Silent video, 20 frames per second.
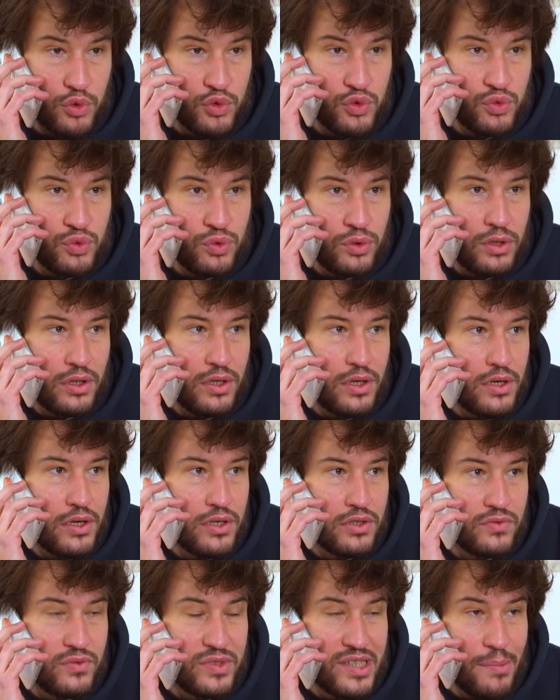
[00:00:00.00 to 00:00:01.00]
Bonjour,
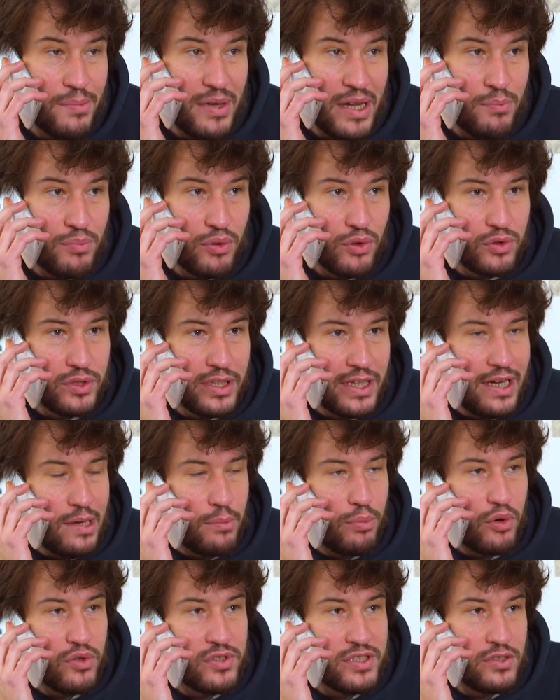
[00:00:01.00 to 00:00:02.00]
euh, je vous appelle pour connaître
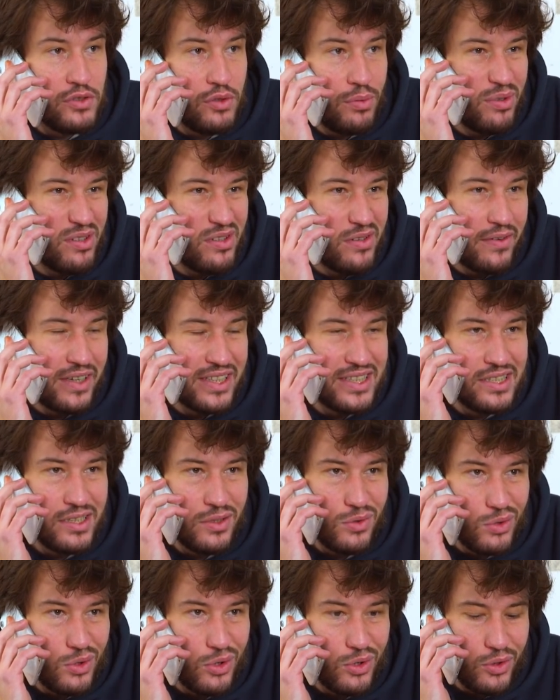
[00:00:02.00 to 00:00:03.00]
la procédure pour se
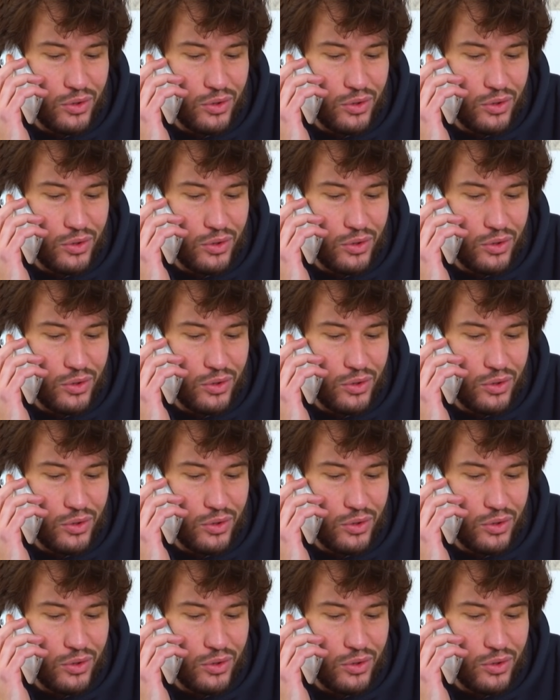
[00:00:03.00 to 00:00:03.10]
vacciner contre le